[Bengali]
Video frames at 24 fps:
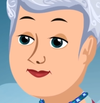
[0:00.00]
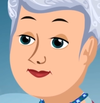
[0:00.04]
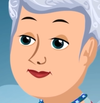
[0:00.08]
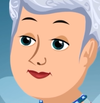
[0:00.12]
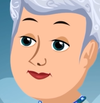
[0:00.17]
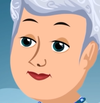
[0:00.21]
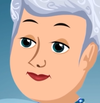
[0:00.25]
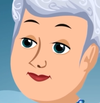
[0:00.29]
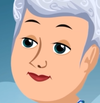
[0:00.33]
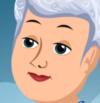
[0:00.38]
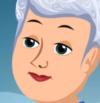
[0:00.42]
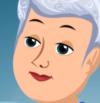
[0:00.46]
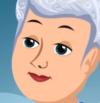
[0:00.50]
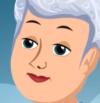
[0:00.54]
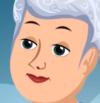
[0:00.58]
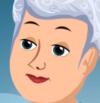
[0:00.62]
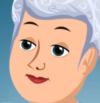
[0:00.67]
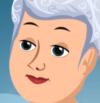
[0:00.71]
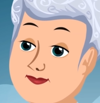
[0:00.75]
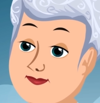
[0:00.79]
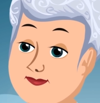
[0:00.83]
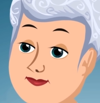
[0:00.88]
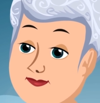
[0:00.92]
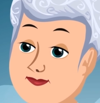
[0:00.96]
হুম
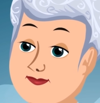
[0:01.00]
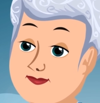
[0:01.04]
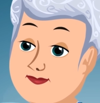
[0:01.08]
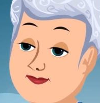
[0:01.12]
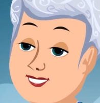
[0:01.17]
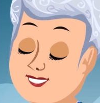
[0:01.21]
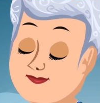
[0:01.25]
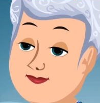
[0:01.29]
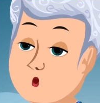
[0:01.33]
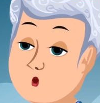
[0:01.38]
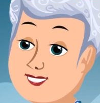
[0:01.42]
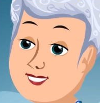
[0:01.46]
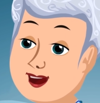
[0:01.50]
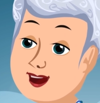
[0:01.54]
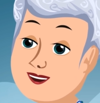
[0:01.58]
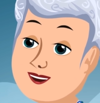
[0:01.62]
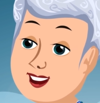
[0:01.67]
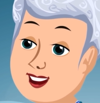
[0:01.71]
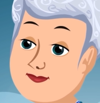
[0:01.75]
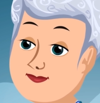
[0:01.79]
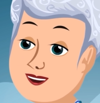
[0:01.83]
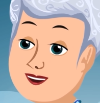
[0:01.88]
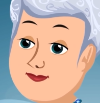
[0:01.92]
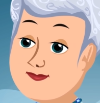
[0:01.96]
তাহলে
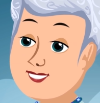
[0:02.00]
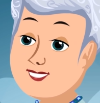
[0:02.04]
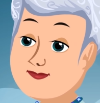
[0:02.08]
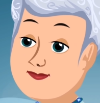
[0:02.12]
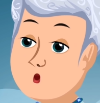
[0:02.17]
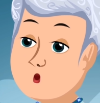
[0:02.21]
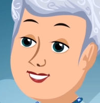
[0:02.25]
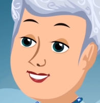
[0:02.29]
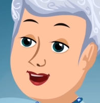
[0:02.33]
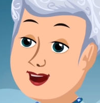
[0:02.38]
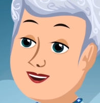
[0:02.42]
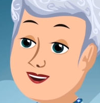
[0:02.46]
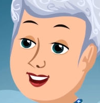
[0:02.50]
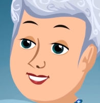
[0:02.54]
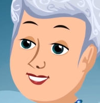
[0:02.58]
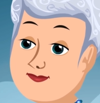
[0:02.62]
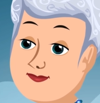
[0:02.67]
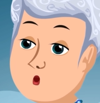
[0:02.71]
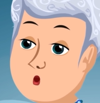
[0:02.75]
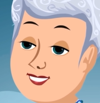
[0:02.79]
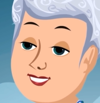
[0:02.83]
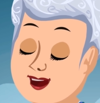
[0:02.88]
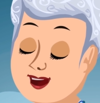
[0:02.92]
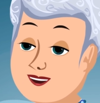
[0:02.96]
তুমি এত
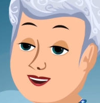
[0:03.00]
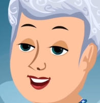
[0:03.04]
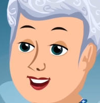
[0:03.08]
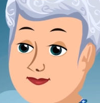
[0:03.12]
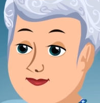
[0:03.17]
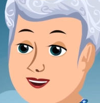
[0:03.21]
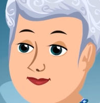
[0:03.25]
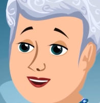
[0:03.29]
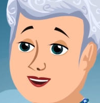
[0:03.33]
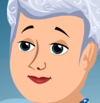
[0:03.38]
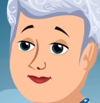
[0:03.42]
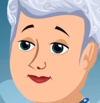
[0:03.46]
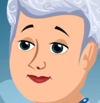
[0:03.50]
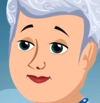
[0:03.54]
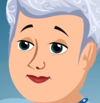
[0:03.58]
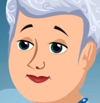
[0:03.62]
কাঁদছো কেন মা